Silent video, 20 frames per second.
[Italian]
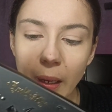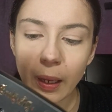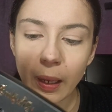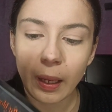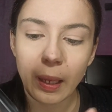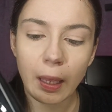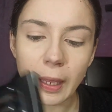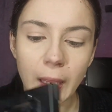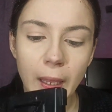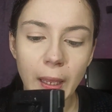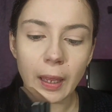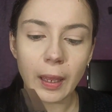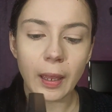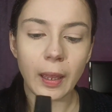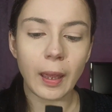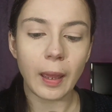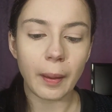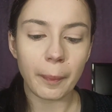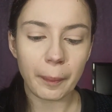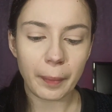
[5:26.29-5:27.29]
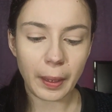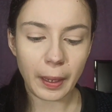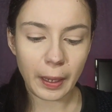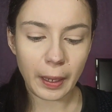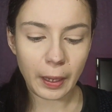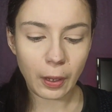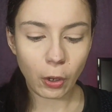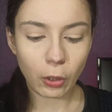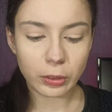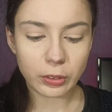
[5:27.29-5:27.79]
e
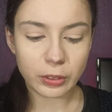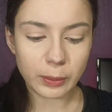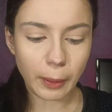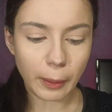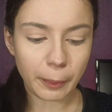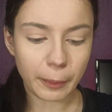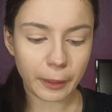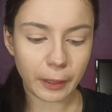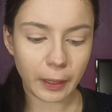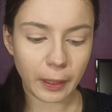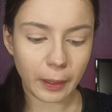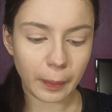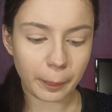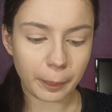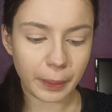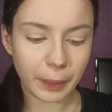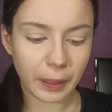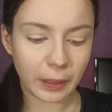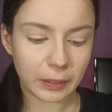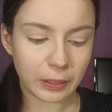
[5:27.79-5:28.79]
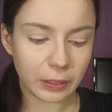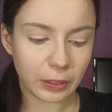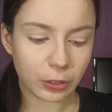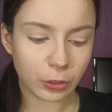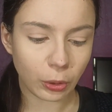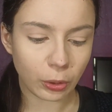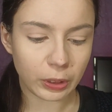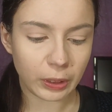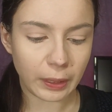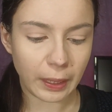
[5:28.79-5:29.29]
è ottima perché è piena di
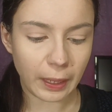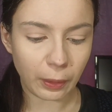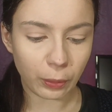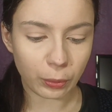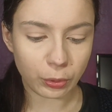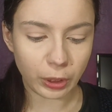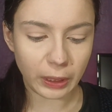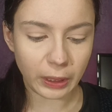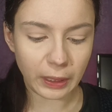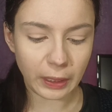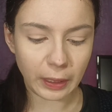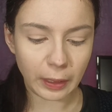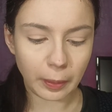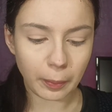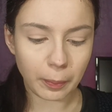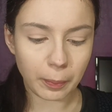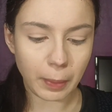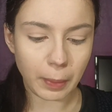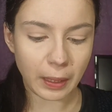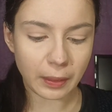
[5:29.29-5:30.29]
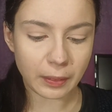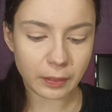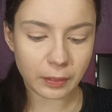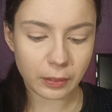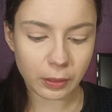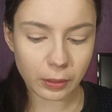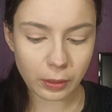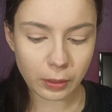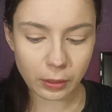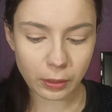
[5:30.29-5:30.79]
toni neutri
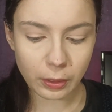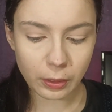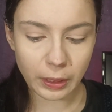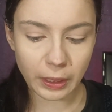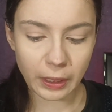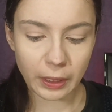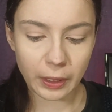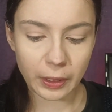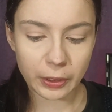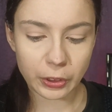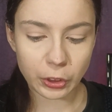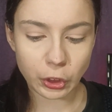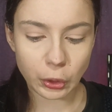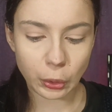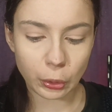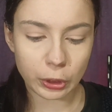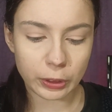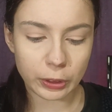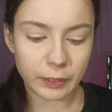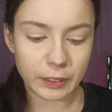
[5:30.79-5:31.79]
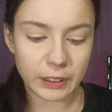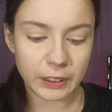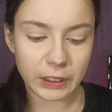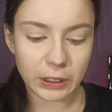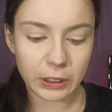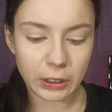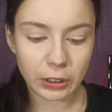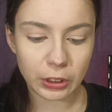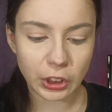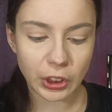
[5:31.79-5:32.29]
matte e sono
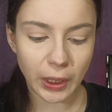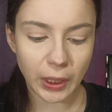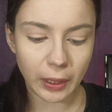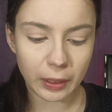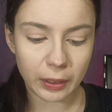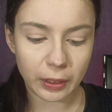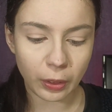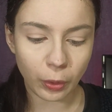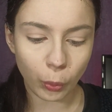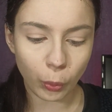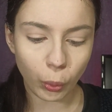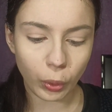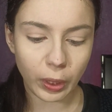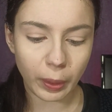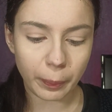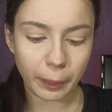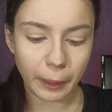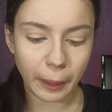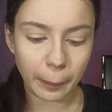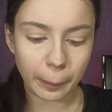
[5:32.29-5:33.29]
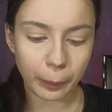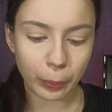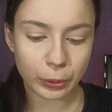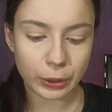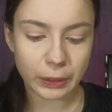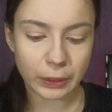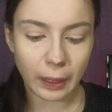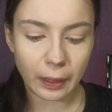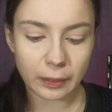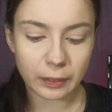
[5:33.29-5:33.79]
divisi già in look
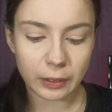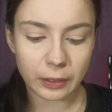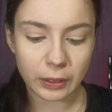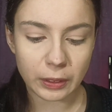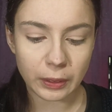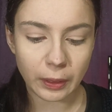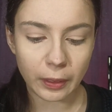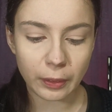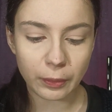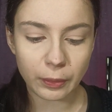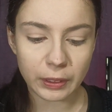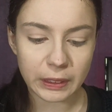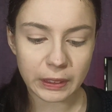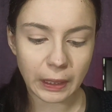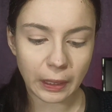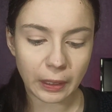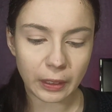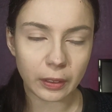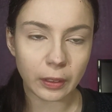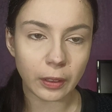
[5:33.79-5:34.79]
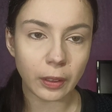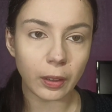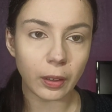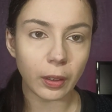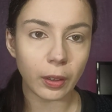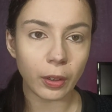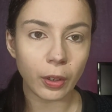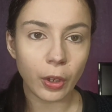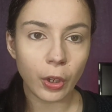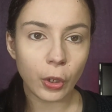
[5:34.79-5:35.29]
preimpostati, è divisa in
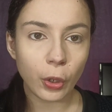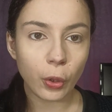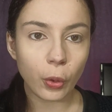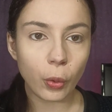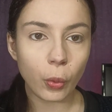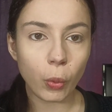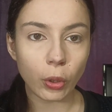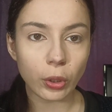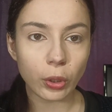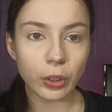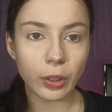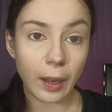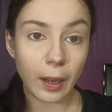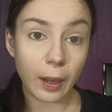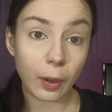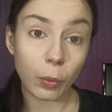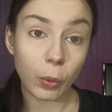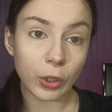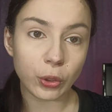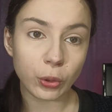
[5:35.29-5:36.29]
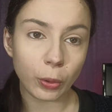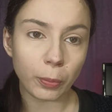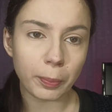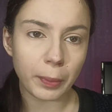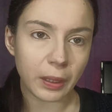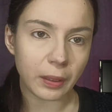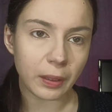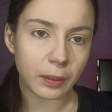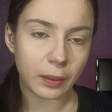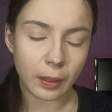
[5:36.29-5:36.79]
quad da 4
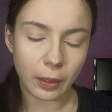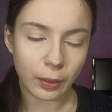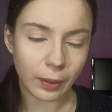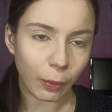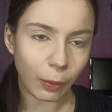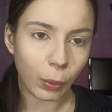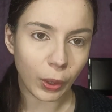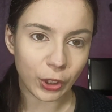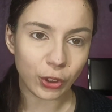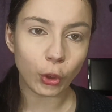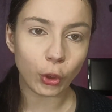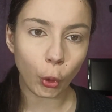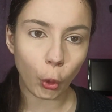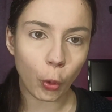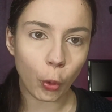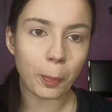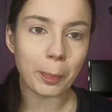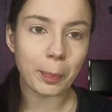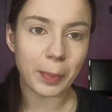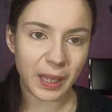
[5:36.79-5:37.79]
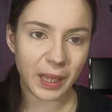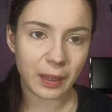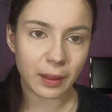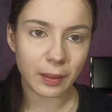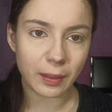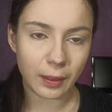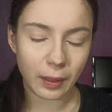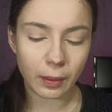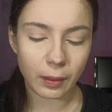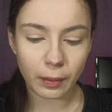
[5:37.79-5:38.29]
ombretti, da 4
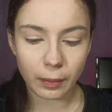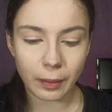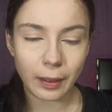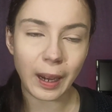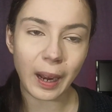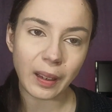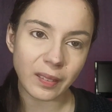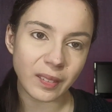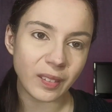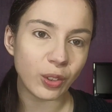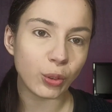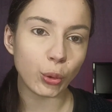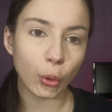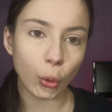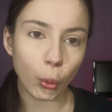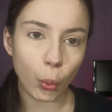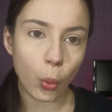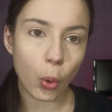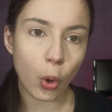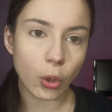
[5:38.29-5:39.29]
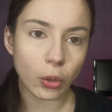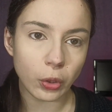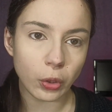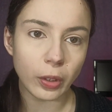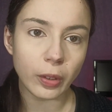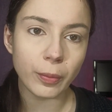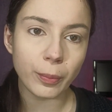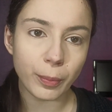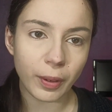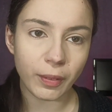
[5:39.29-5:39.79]
ombretti, grazie, sono quad,
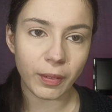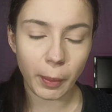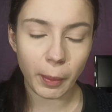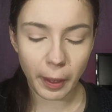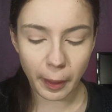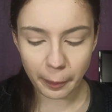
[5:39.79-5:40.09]
ma vabbè.